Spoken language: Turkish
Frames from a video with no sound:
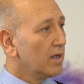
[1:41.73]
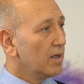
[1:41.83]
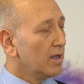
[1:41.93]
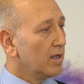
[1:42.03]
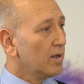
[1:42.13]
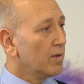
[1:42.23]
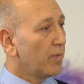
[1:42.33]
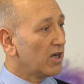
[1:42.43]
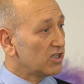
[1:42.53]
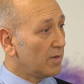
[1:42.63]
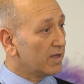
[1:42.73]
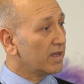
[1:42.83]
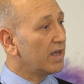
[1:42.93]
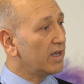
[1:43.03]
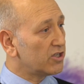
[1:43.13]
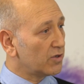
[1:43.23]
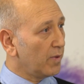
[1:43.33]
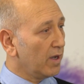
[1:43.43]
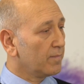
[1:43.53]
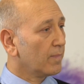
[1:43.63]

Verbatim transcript: e, başlamada gecikme,